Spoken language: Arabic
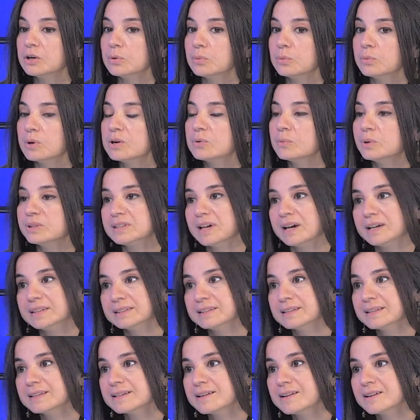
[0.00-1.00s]

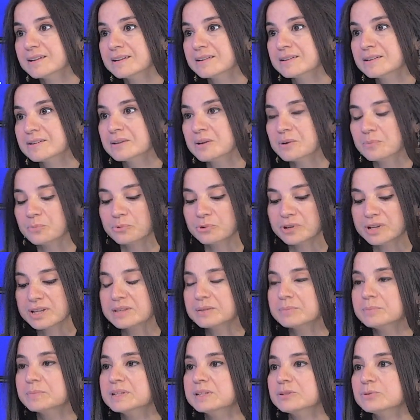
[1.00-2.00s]
ووضعناها
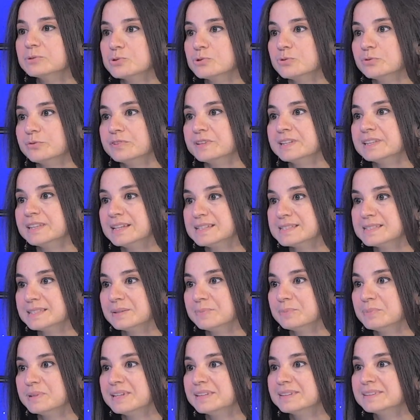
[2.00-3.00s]
مقابل كشوفات
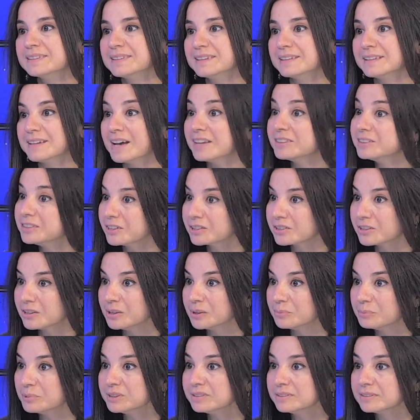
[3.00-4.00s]
حسابات
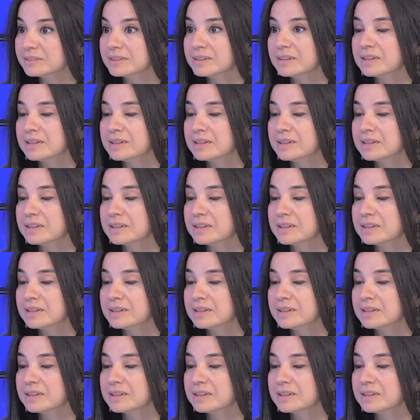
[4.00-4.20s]
النقابة